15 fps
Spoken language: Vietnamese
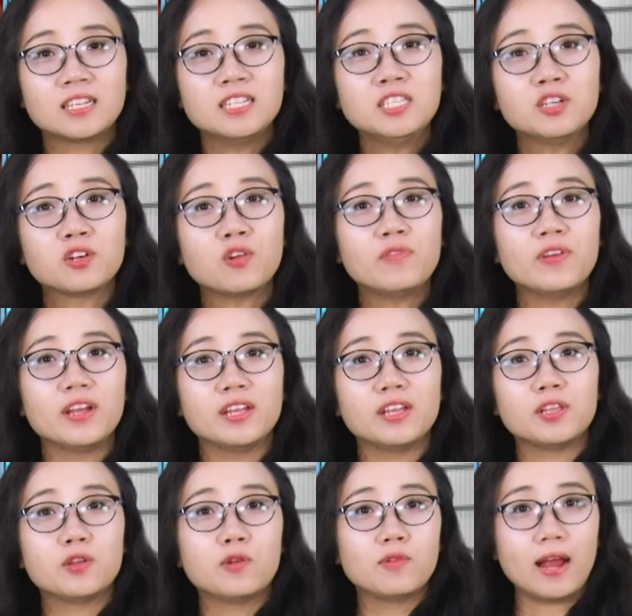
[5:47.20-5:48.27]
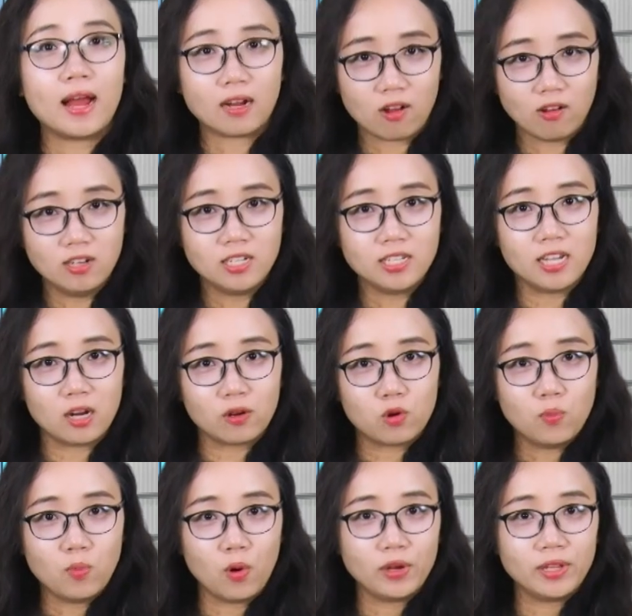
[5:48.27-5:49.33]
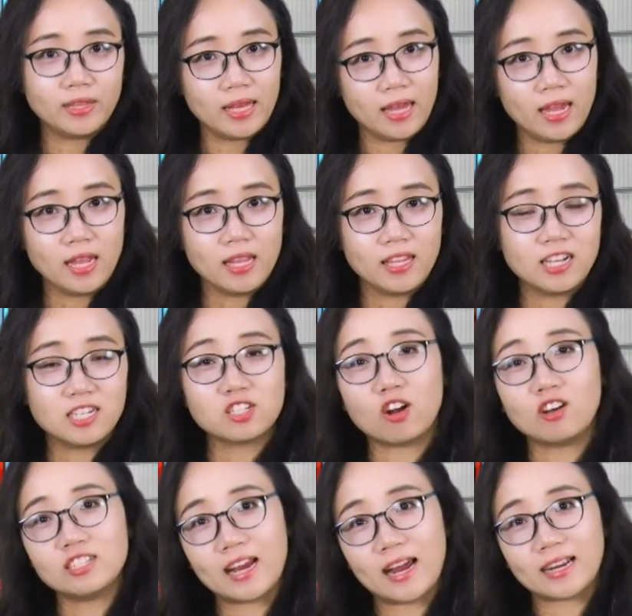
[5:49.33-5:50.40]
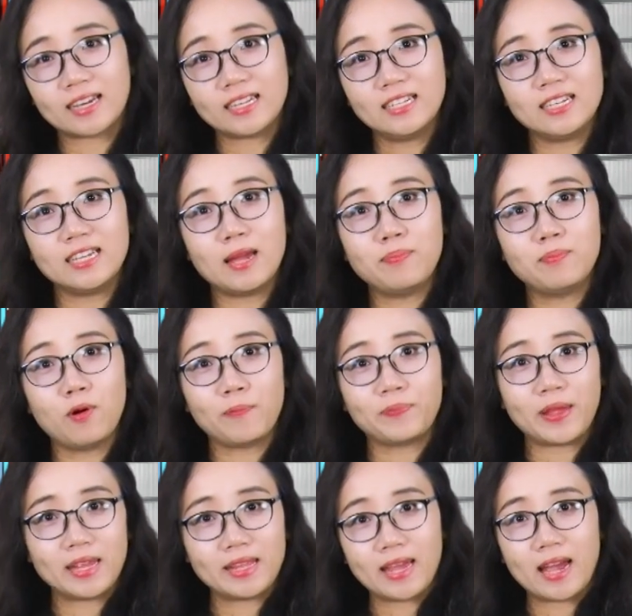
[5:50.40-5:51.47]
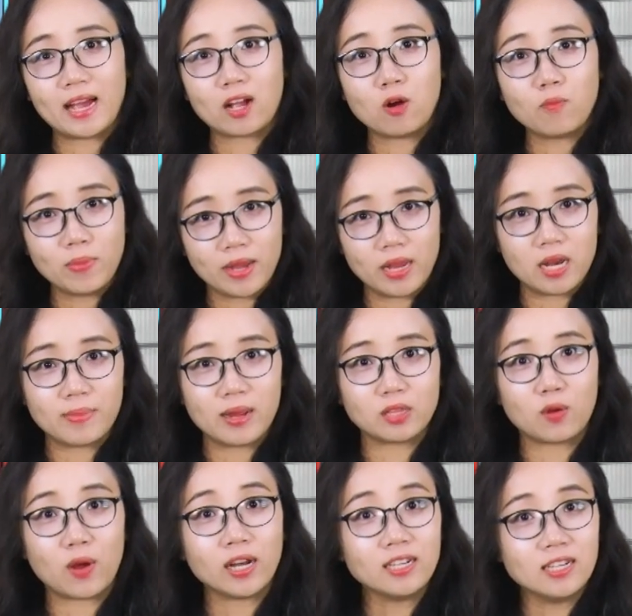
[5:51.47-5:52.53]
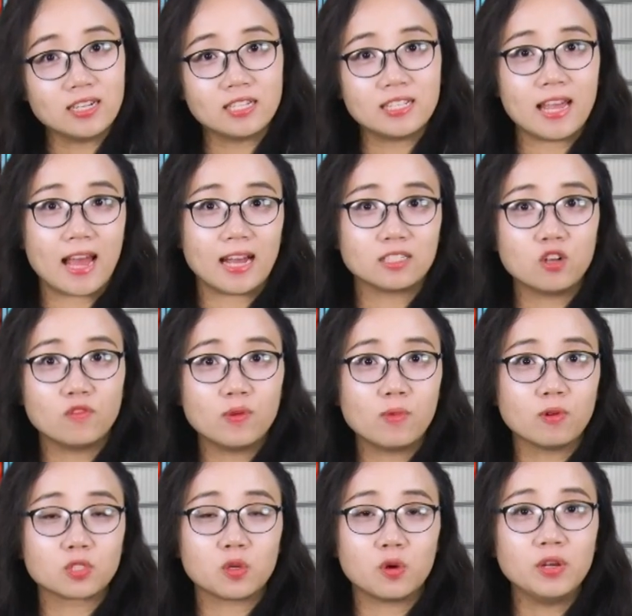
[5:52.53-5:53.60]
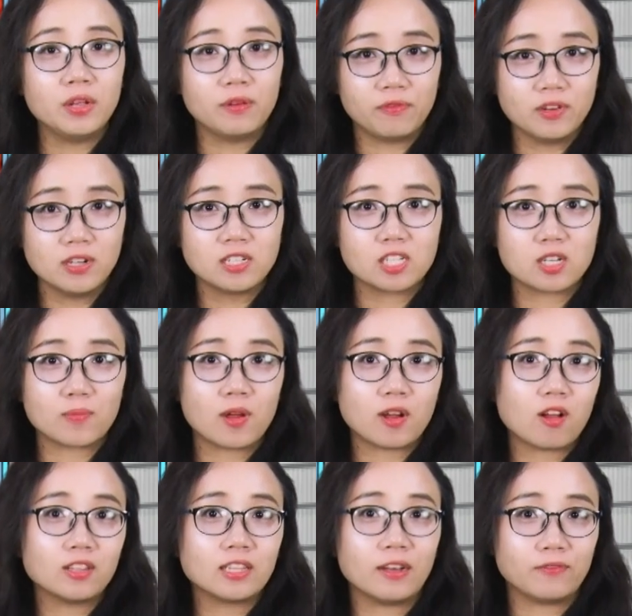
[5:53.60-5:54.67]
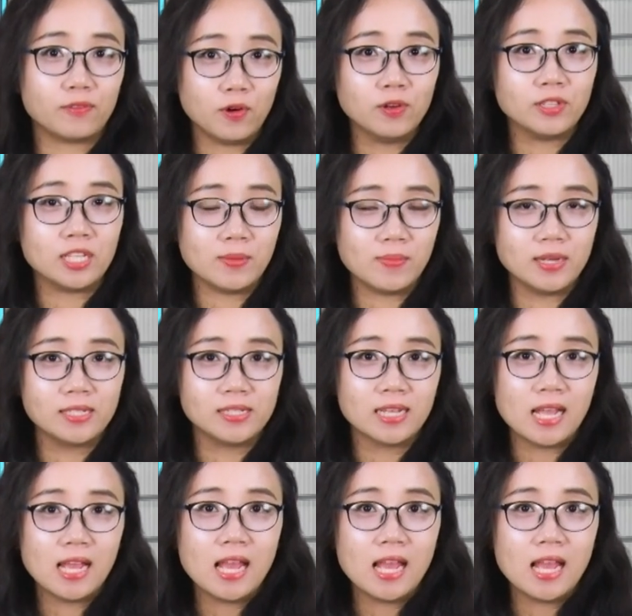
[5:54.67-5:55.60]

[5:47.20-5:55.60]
Kính thưa quý vị, dù đã có hướng dẫn của Bộ Y tế, nhưng rõ ràng cách ly F1 tại nhà không hề là bài toán đơn giản đối với một số địa phương, trong đó có thành phố Hồ Chí Minh.